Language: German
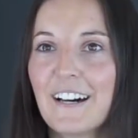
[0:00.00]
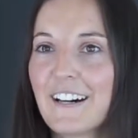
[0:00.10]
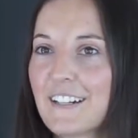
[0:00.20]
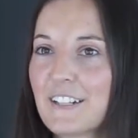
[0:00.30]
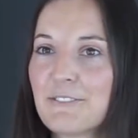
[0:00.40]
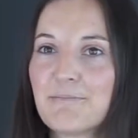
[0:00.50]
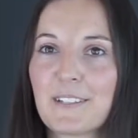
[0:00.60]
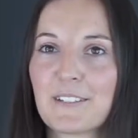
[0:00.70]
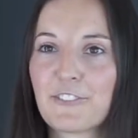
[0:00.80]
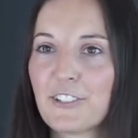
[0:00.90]
Ähm,
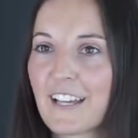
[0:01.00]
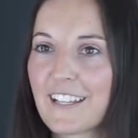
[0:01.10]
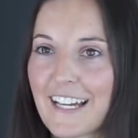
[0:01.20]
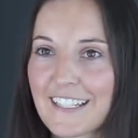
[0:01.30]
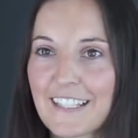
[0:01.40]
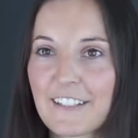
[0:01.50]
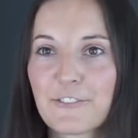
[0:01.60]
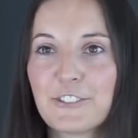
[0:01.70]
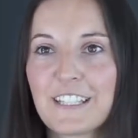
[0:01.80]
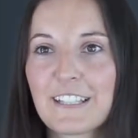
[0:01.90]
man erlangt ein
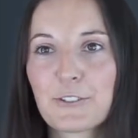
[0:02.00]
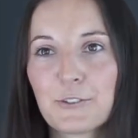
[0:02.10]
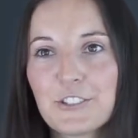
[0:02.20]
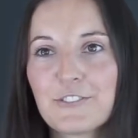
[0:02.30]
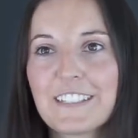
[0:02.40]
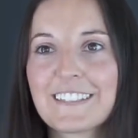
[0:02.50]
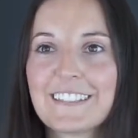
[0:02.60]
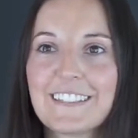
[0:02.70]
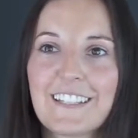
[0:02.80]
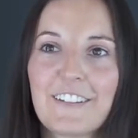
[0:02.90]
fundiertes
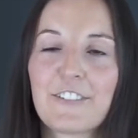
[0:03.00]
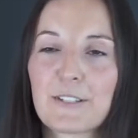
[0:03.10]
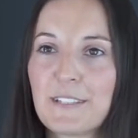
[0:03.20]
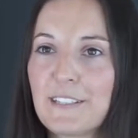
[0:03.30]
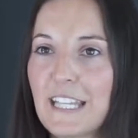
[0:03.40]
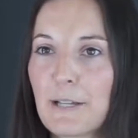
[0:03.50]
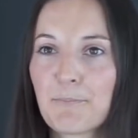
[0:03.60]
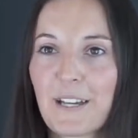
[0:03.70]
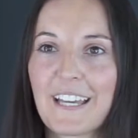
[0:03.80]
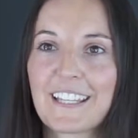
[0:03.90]
Grundwissen, was man in jedem
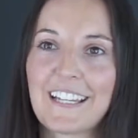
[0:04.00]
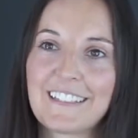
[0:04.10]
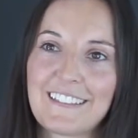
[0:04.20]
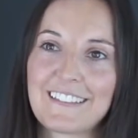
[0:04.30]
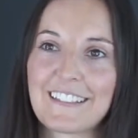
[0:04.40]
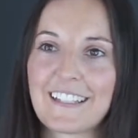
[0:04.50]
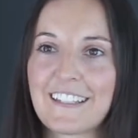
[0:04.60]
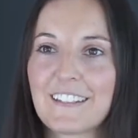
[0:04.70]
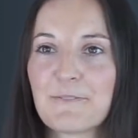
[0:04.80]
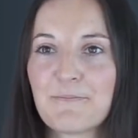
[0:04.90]
Bereich einsetzen kann.